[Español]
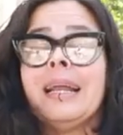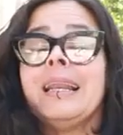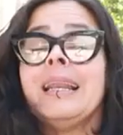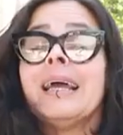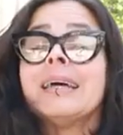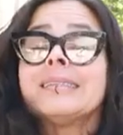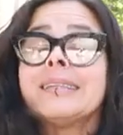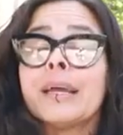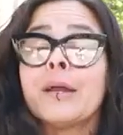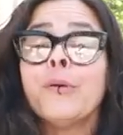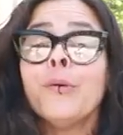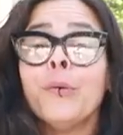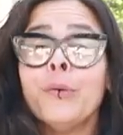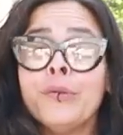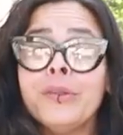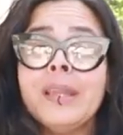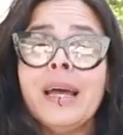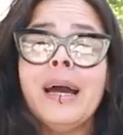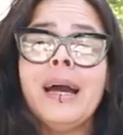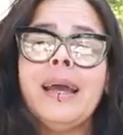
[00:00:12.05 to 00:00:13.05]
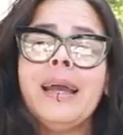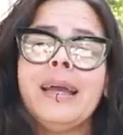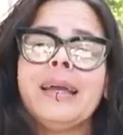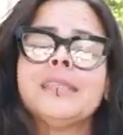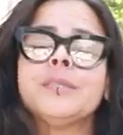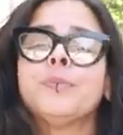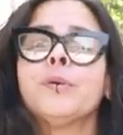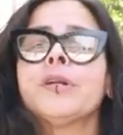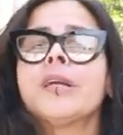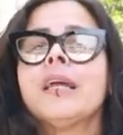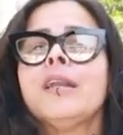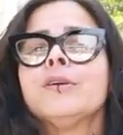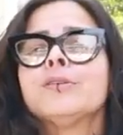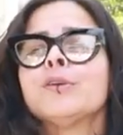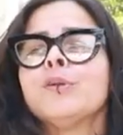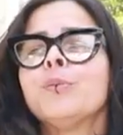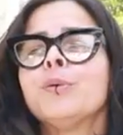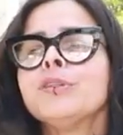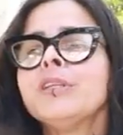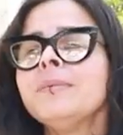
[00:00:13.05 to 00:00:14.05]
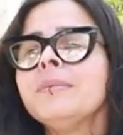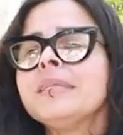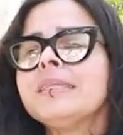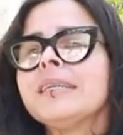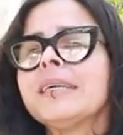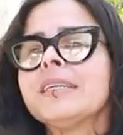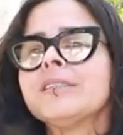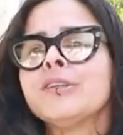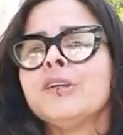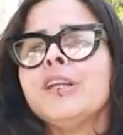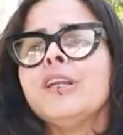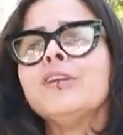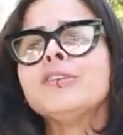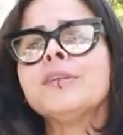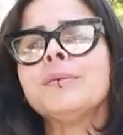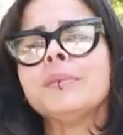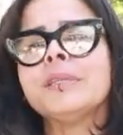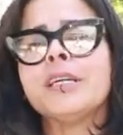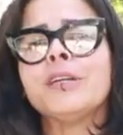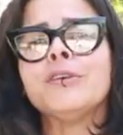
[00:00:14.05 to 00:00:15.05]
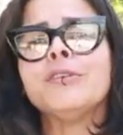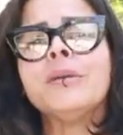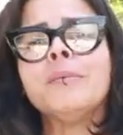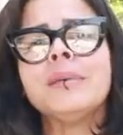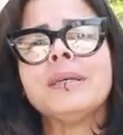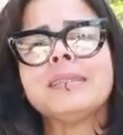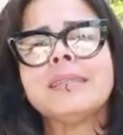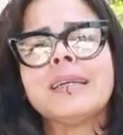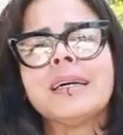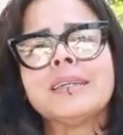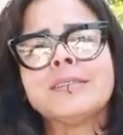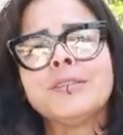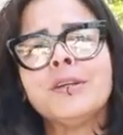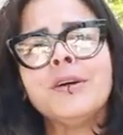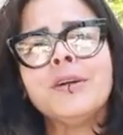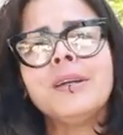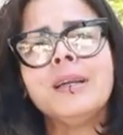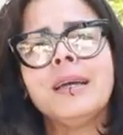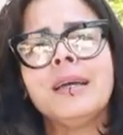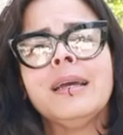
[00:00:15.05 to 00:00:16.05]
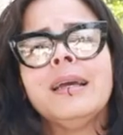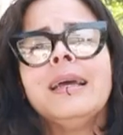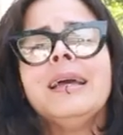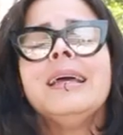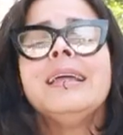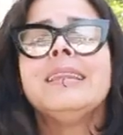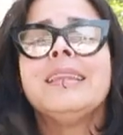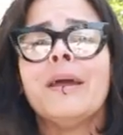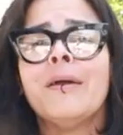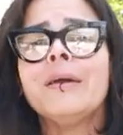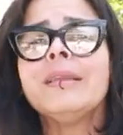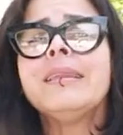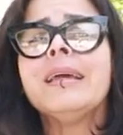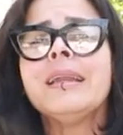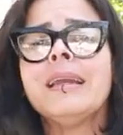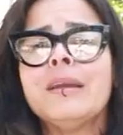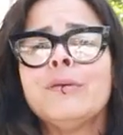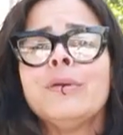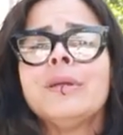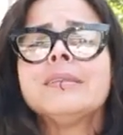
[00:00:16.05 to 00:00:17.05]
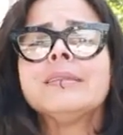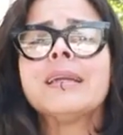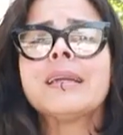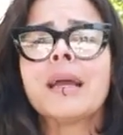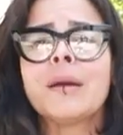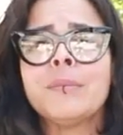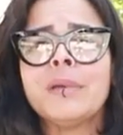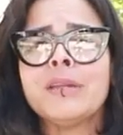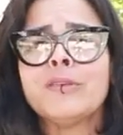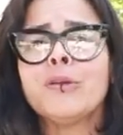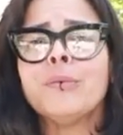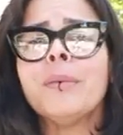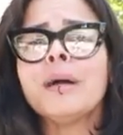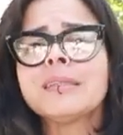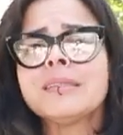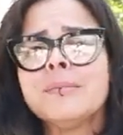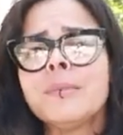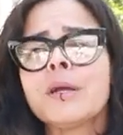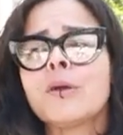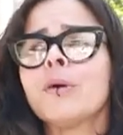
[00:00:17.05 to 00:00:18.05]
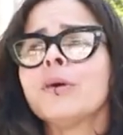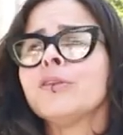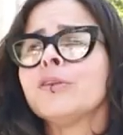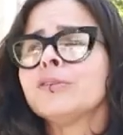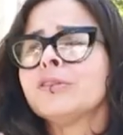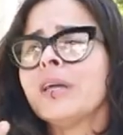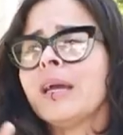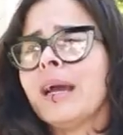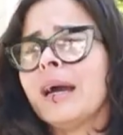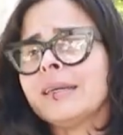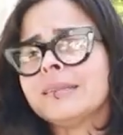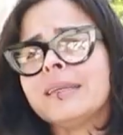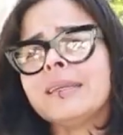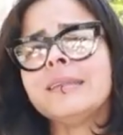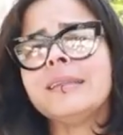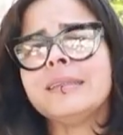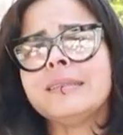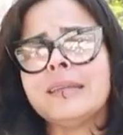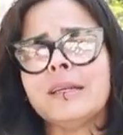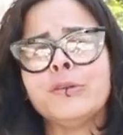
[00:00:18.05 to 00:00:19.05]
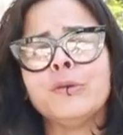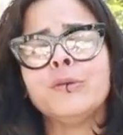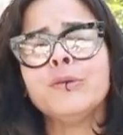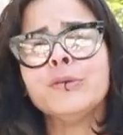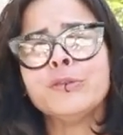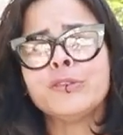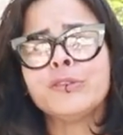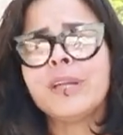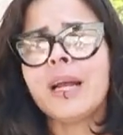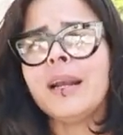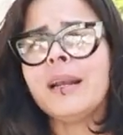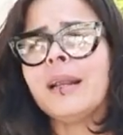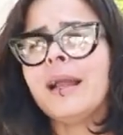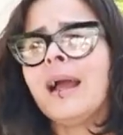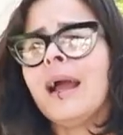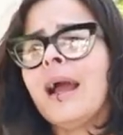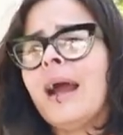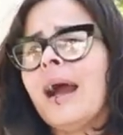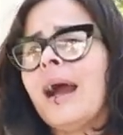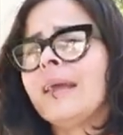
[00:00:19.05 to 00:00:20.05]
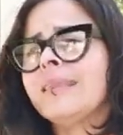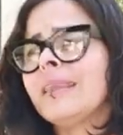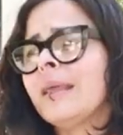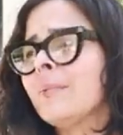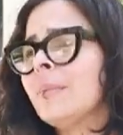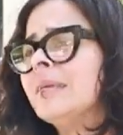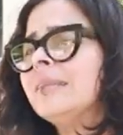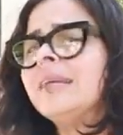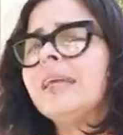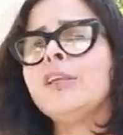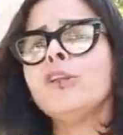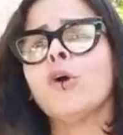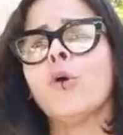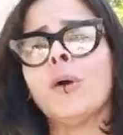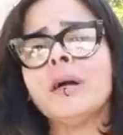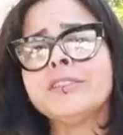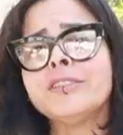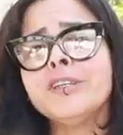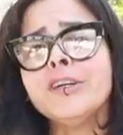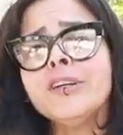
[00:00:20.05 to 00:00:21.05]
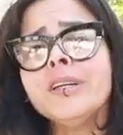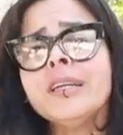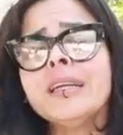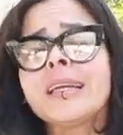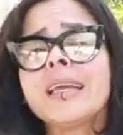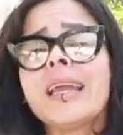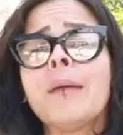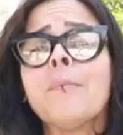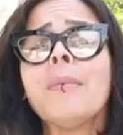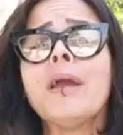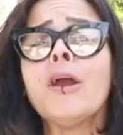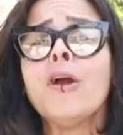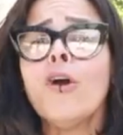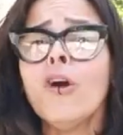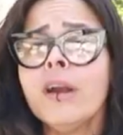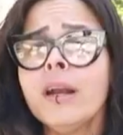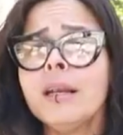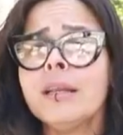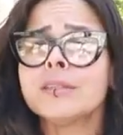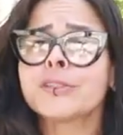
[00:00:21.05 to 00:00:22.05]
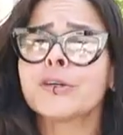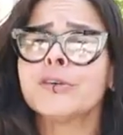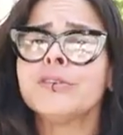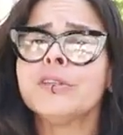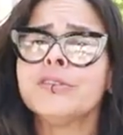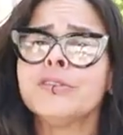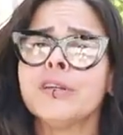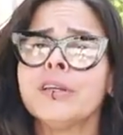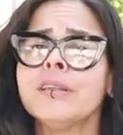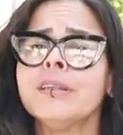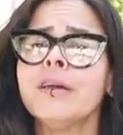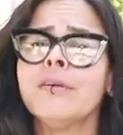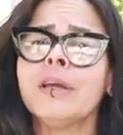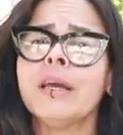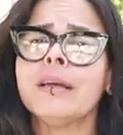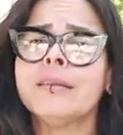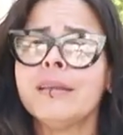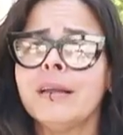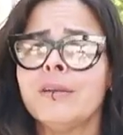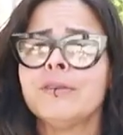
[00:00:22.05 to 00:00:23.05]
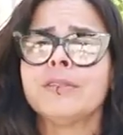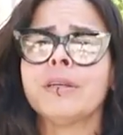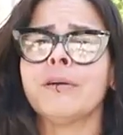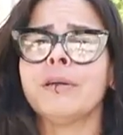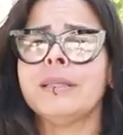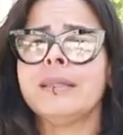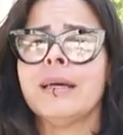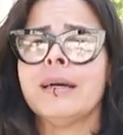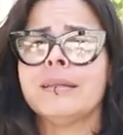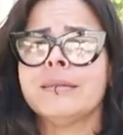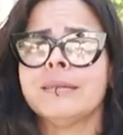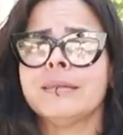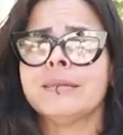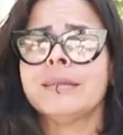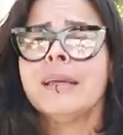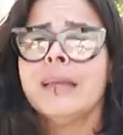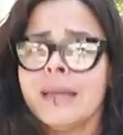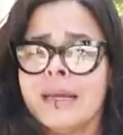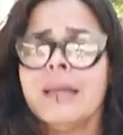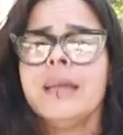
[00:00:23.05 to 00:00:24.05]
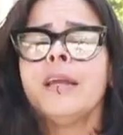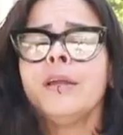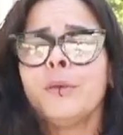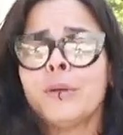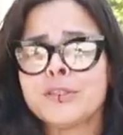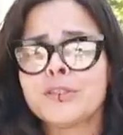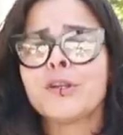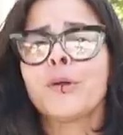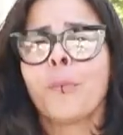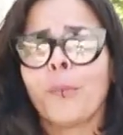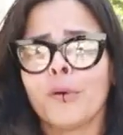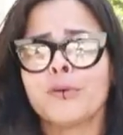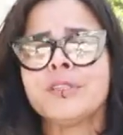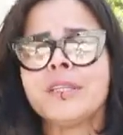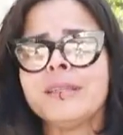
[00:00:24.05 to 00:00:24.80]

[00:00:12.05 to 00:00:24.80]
La segunda es porque los grupos de investigación y los semilleros de investigación deben tener un acercamiento máximo cuando se hace en diseño industrial a temas de innovación que mejoren las condiciones de vida de los habitantes. Y nuestro,